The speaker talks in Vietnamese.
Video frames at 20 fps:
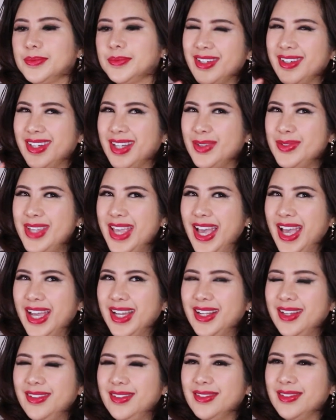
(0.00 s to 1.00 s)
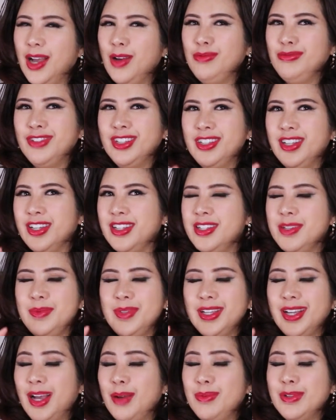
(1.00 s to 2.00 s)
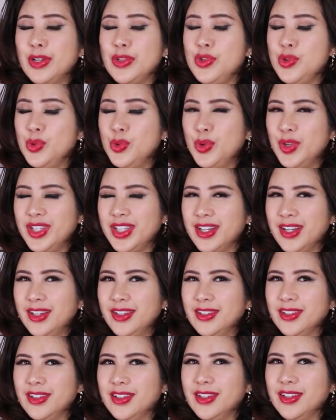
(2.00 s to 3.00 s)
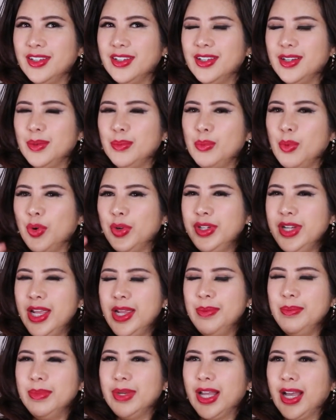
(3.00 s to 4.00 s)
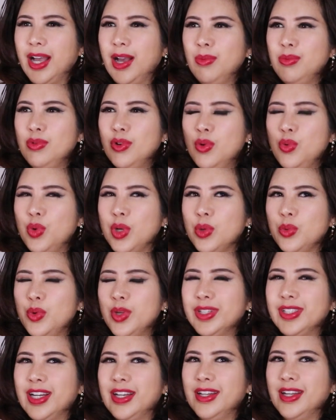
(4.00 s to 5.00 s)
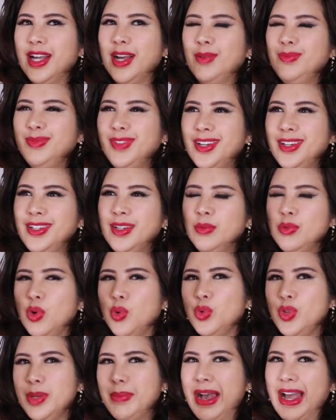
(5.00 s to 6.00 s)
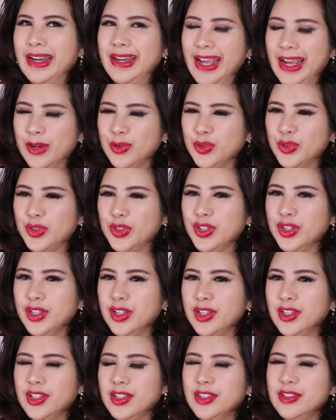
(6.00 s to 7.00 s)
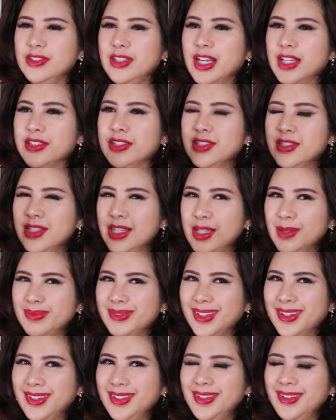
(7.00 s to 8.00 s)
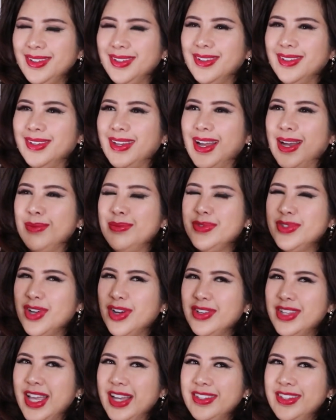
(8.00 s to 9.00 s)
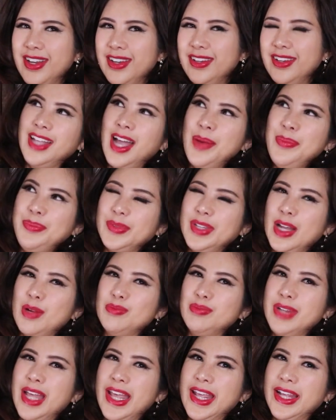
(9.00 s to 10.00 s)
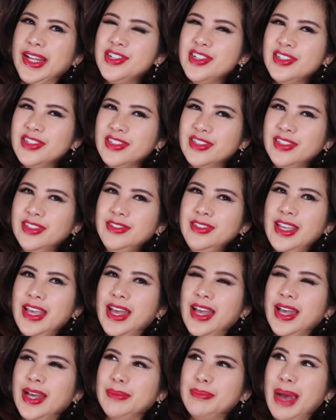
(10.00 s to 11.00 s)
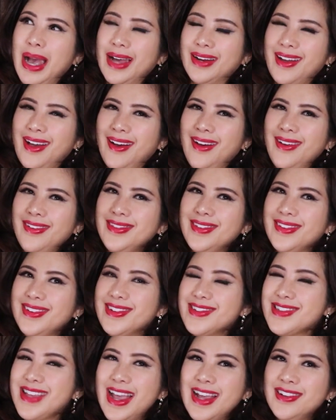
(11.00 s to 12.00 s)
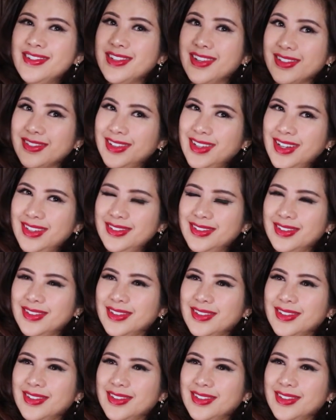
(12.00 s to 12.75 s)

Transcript: trần lão gia đó ông cứ nghĩ giống như ông là vua vậy đó mỗi đêm là ông có quyền quyết định là ông tới ông ngủ với bà nào và trước khi ông tới là ông cho gia nhân thắp lồng đèn trước cửa nhà bà đó cho nó sáng rực lên